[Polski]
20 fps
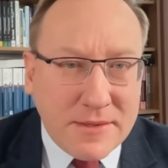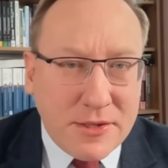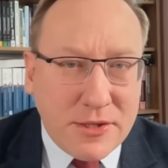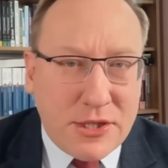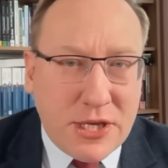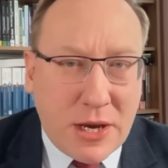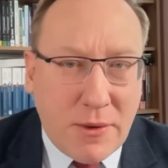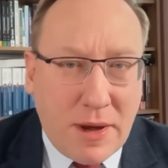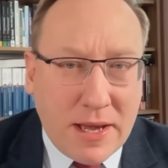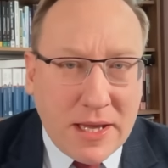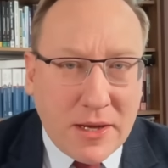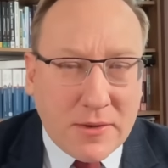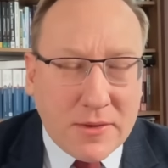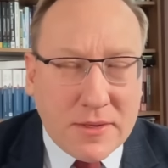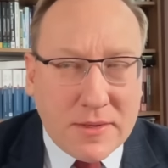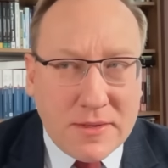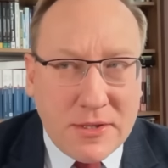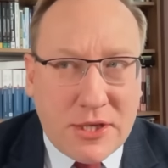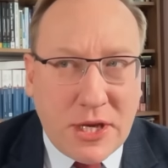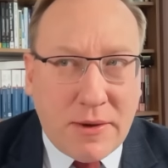działają,
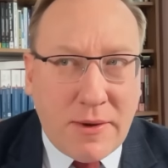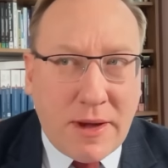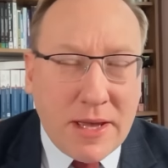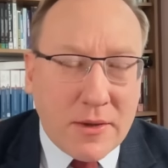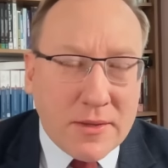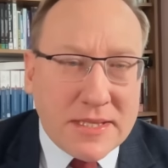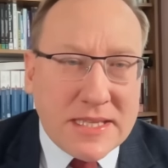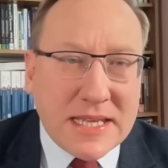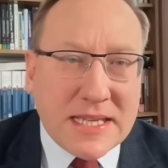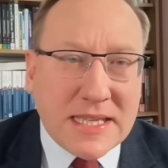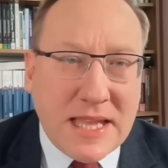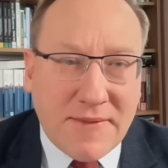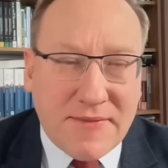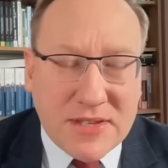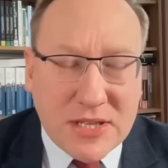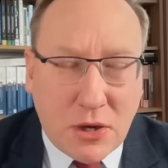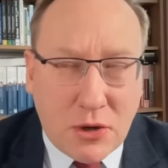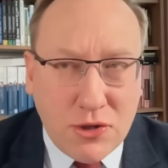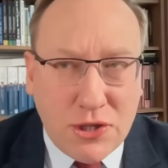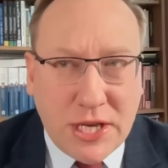działających na
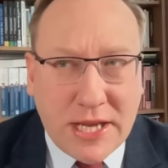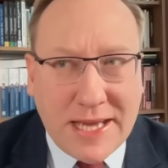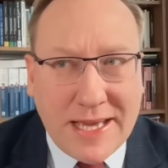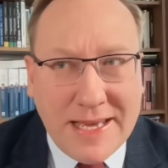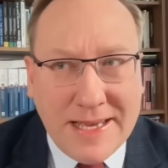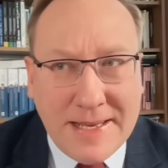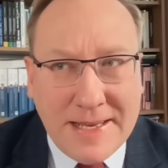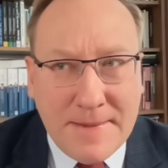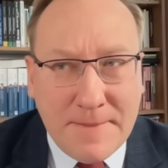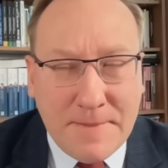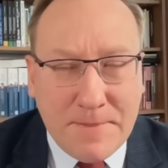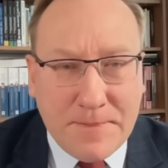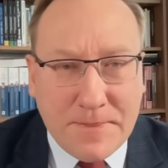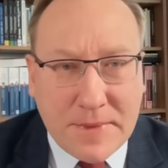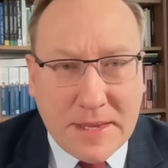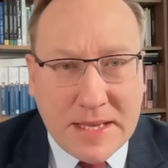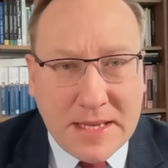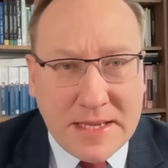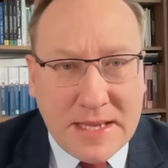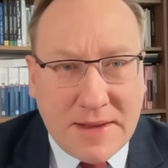wschodzie
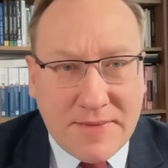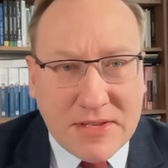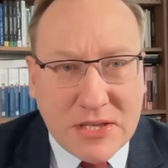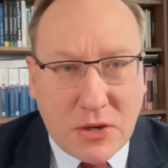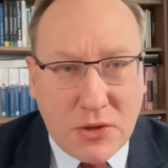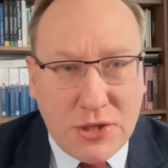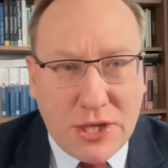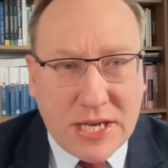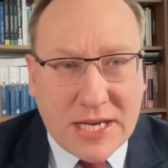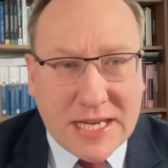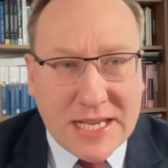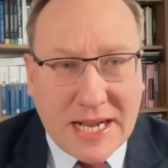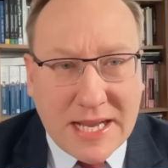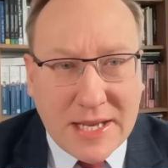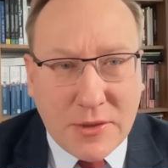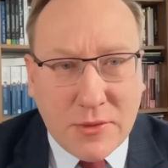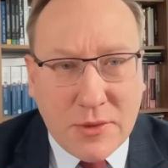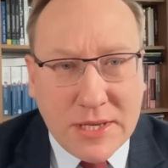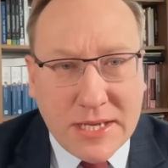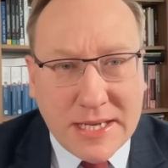Y, na wschodzie
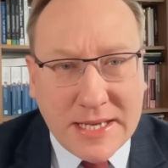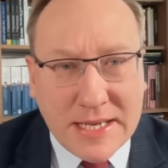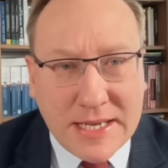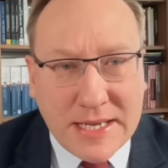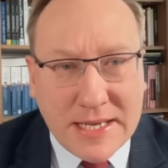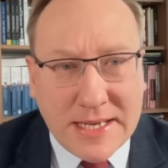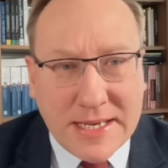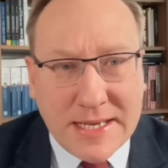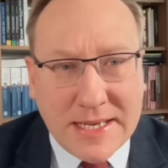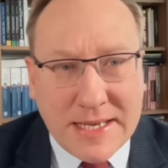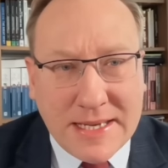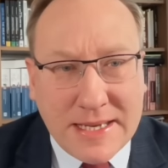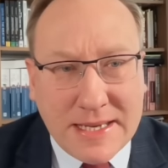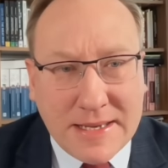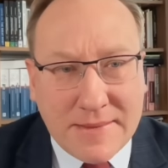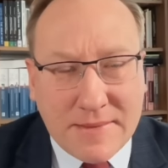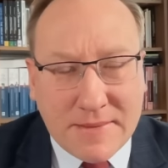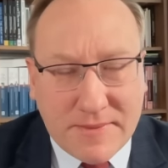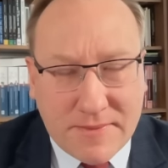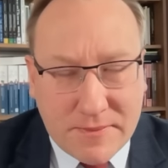kraju, y,
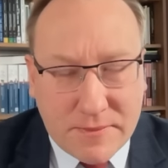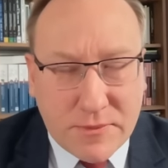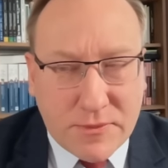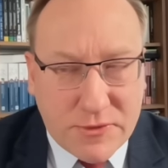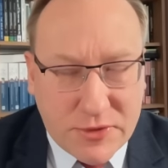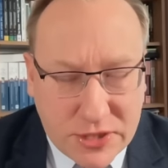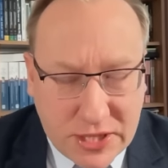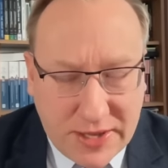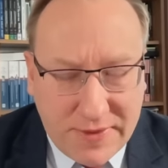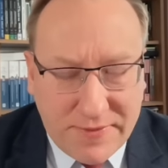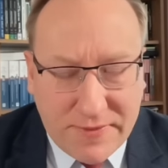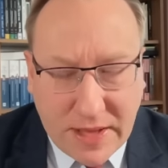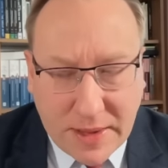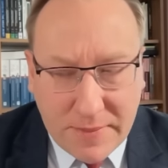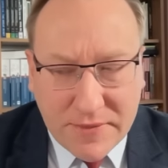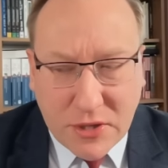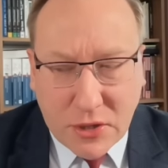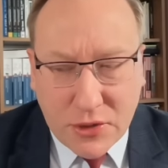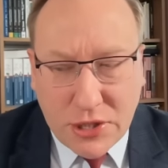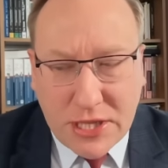y, czyli na
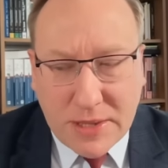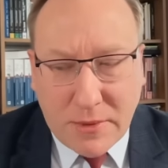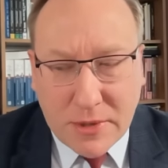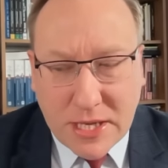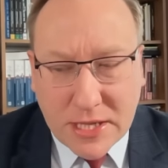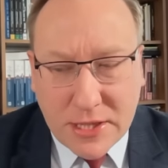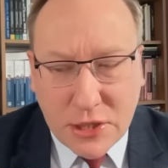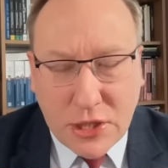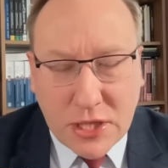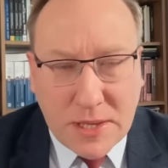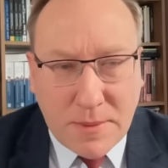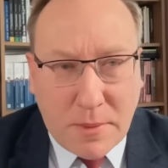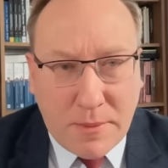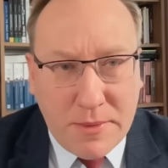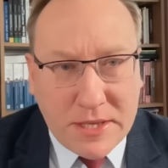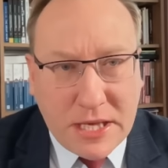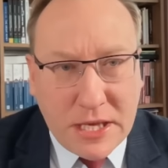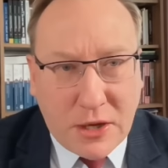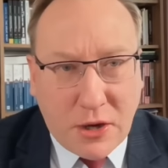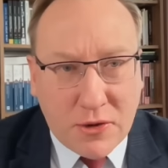wschodzie Demokratycznej
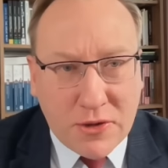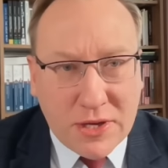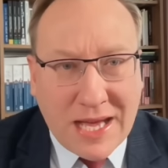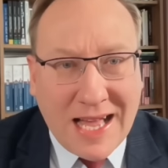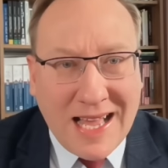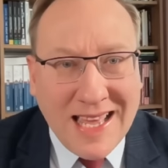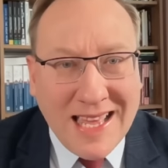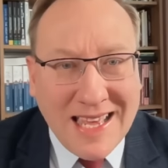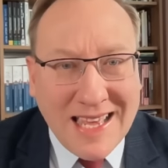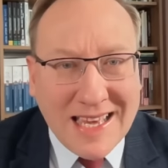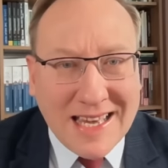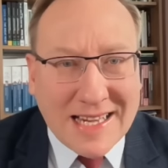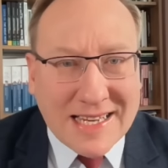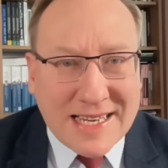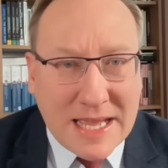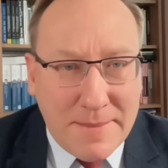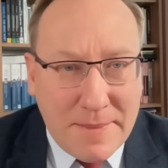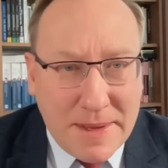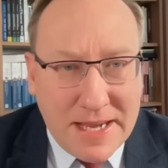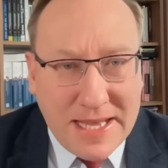Republiki Konga,
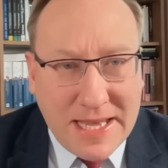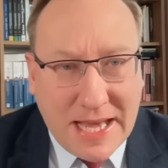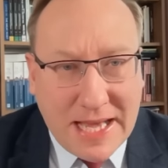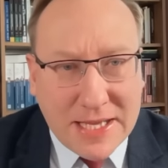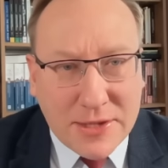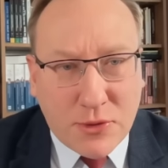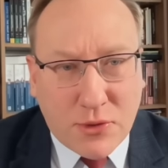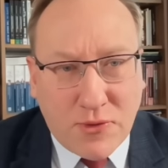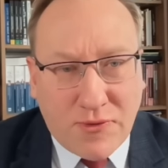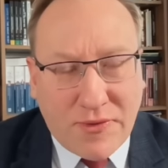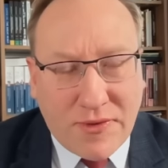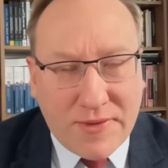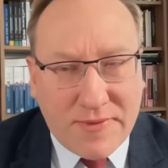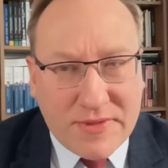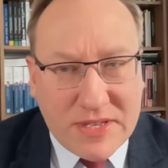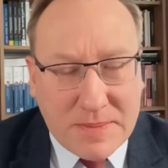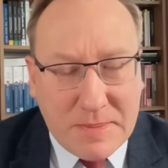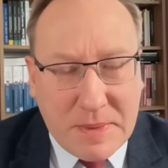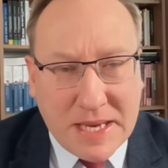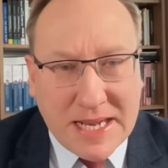rebeliantów
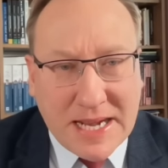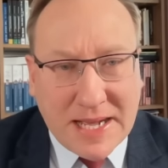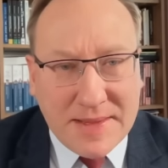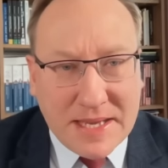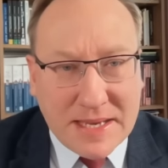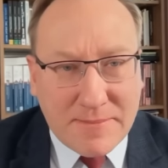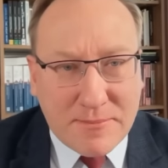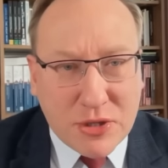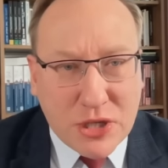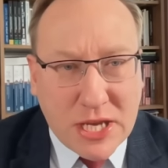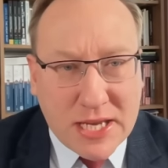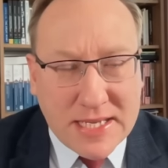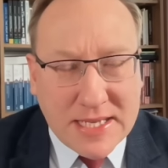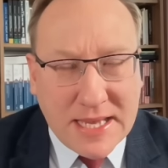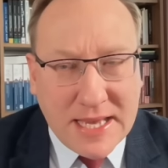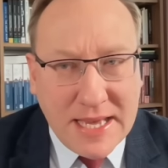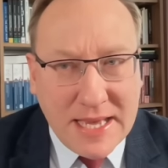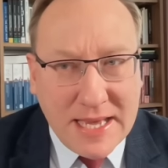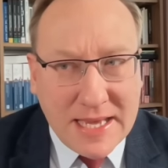wspieranych przez,